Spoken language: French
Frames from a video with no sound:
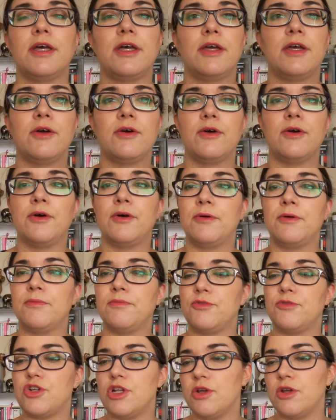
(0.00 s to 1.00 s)
Et
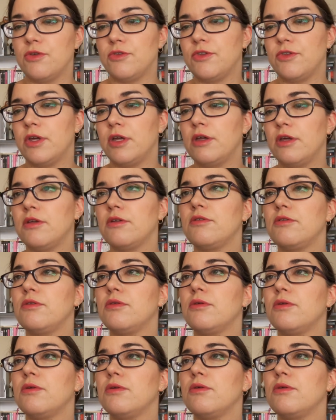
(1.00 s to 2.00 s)
euh, je l'ai en
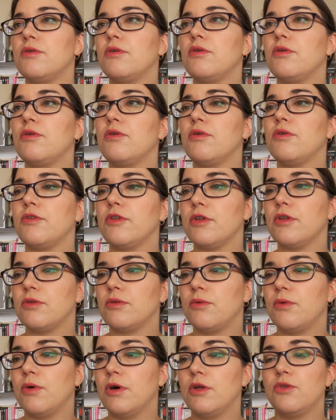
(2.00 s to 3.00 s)
teinte, euh,
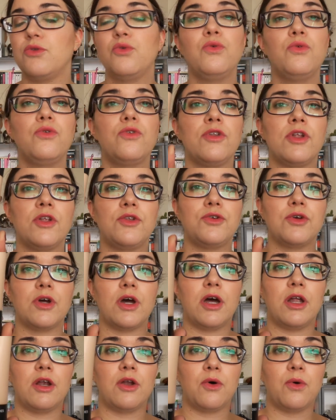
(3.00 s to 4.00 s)
quoi 12
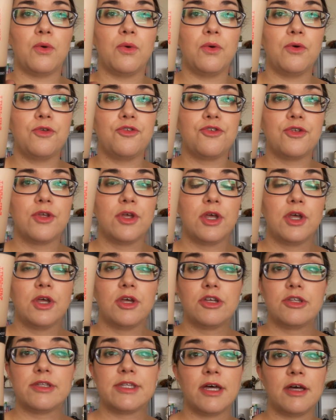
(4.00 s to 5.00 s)
Natural Rose.
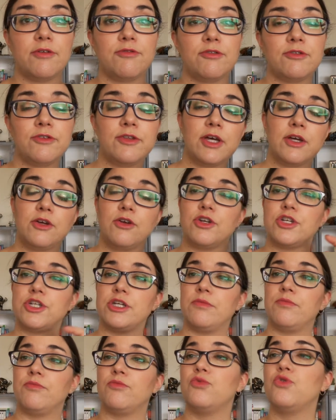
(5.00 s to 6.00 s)
C'est un fond de teint que
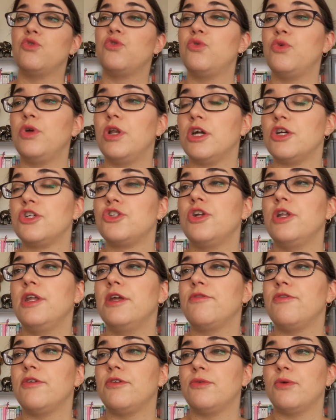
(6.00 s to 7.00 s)
j'aime beaucoup, il a un joli
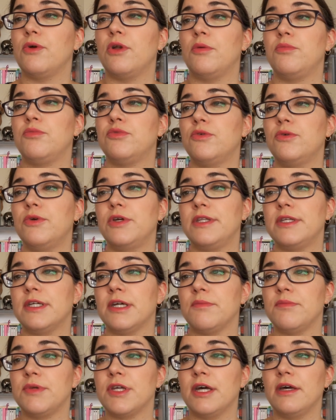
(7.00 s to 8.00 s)
effet sur la peau, il
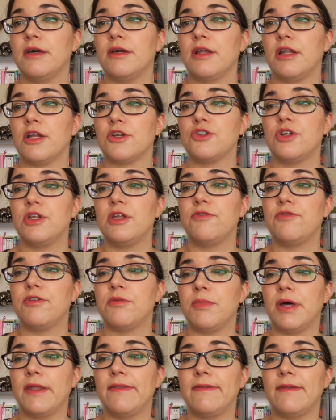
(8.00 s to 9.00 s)
tient bien, il a un joli effet
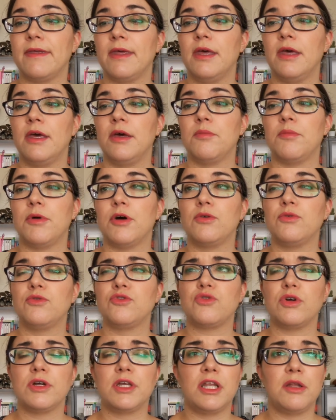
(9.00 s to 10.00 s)
mat. Par contre
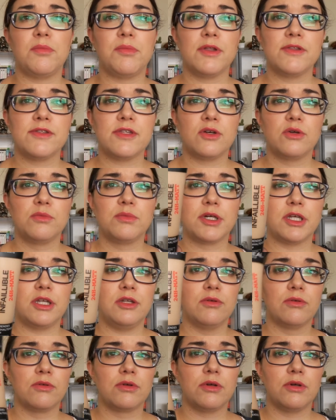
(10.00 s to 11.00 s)
je crois qu'il est plein de saloperies,
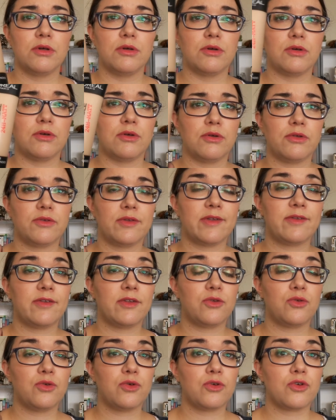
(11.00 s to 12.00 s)
donc euh, ça c'est
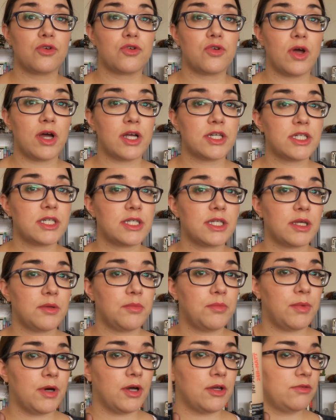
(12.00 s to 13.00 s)
sûr que je le rachèterai
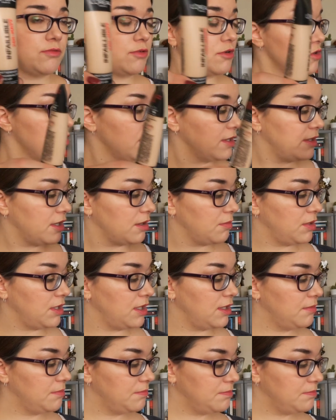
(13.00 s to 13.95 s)
pas une fois que j'aurai terminé.